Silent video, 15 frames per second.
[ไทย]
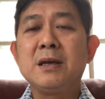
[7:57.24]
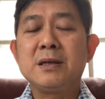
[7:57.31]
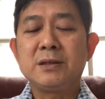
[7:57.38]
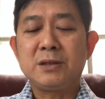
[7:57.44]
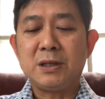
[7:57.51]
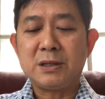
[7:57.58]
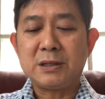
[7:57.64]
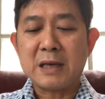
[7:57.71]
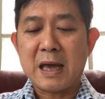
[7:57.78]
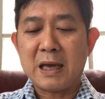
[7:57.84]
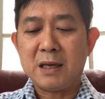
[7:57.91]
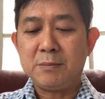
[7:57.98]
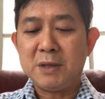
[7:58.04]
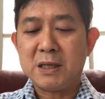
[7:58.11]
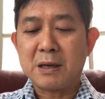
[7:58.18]
จิตใจ
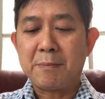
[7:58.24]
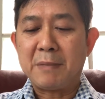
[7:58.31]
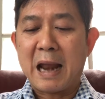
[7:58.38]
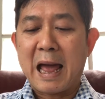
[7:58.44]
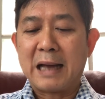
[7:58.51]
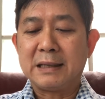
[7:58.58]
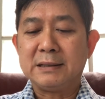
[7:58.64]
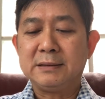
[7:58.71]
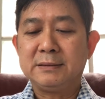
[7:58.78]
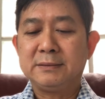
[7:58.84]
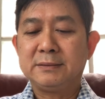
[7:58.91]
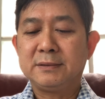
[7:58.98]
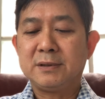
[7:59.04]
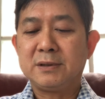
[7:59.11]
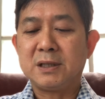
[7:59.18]
มีกำลัง
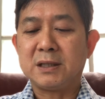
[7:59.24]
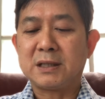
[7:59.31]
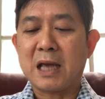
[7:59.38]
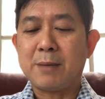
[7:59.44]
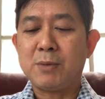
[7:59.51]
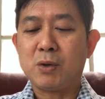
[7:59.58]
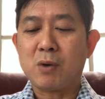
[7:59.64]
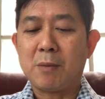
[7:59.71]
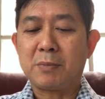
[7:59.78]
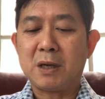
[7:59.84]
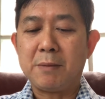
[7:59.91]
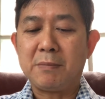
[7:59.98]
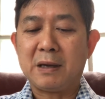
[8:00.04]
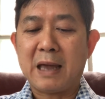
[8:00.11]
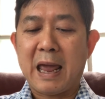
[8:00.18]
จิตใจมีความเข้
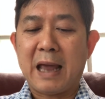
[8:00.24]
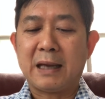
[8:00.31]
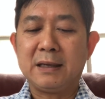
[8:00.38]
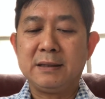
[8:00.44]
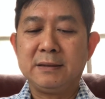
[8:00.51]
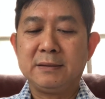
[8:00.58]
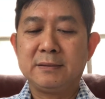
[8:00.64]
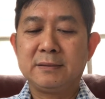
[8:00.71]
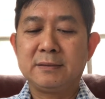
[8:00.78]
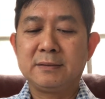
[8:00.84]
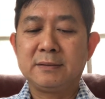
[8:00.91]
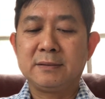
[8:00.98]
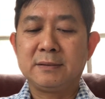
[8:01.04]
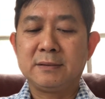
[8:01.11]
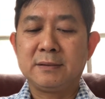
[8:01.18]
มแข็ง
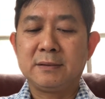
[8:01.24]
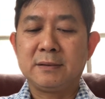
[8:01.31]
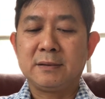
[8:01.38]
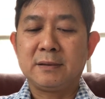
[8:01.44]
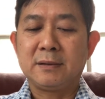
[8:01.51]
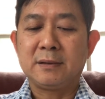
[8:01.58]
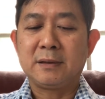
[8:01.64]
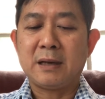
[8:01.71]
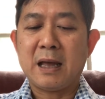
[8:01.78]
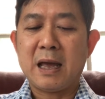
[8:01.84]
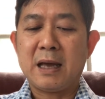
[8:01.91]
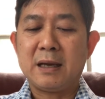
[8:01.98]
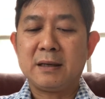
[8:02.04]
นะ